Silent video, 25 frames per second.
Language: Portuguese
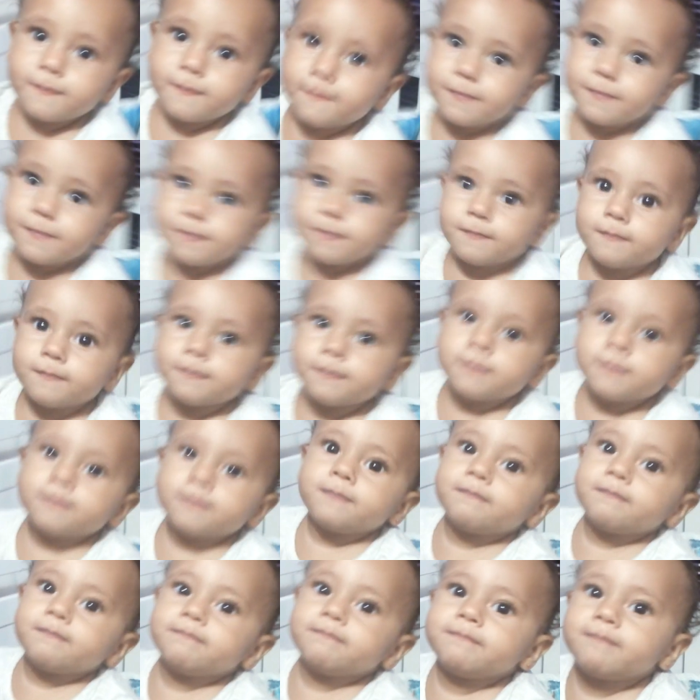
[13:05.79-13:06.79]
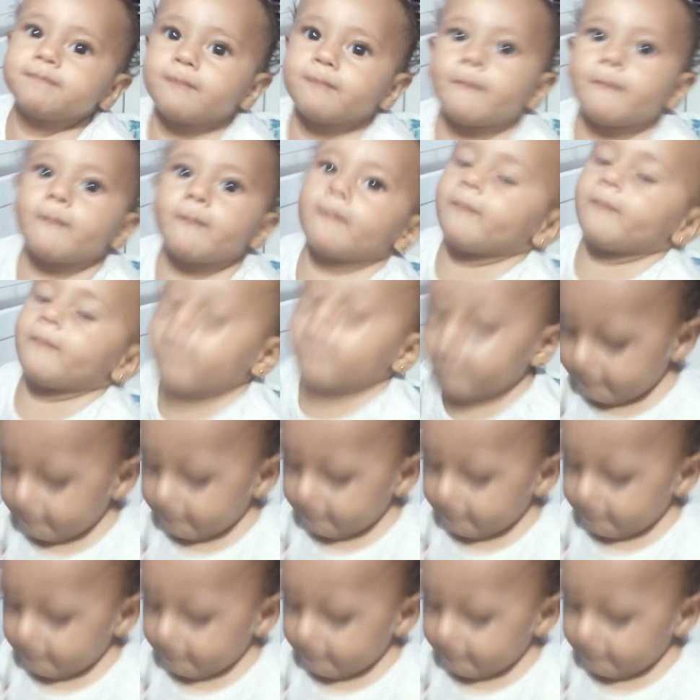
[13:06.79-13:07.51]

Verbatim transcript: Faz biquinho, biquinho.